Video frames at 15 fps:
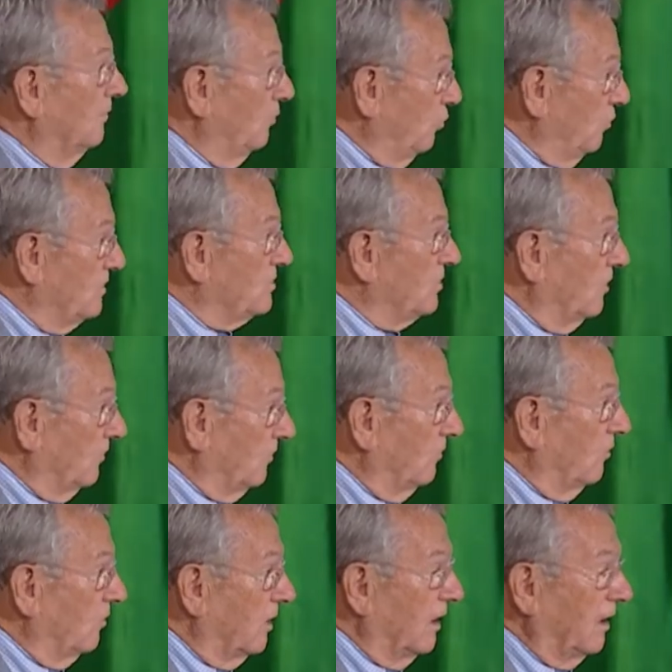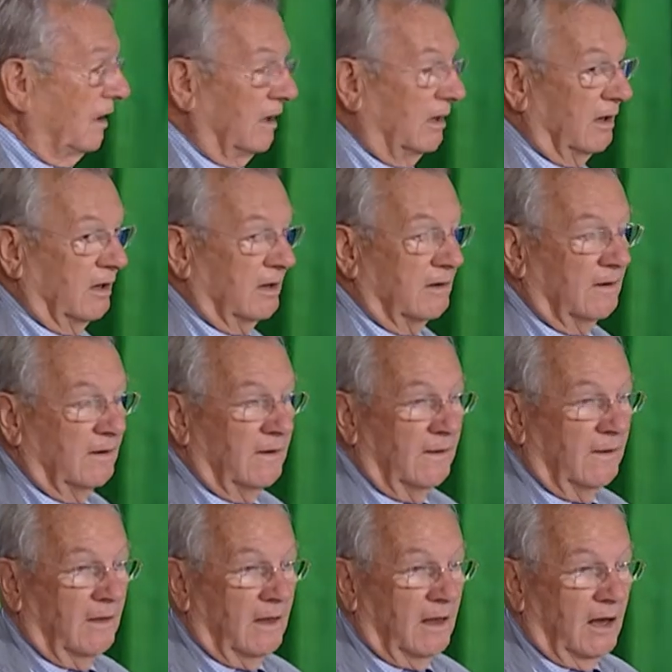puissances nucléaires
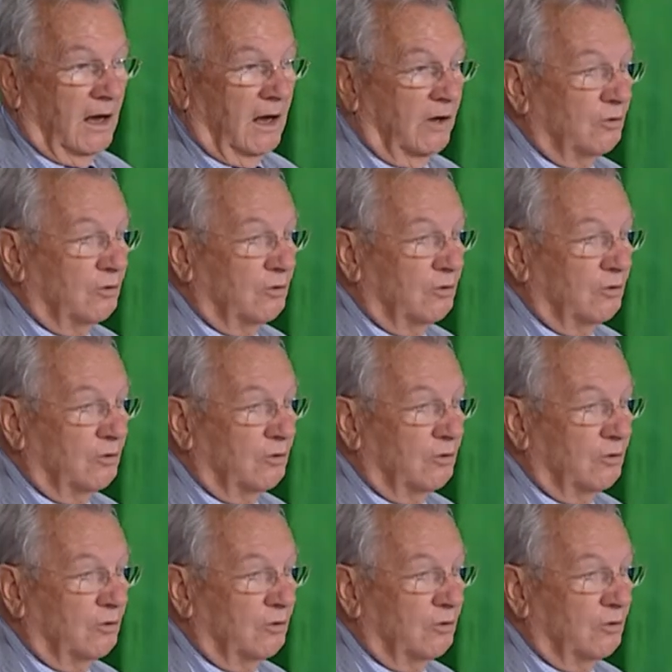à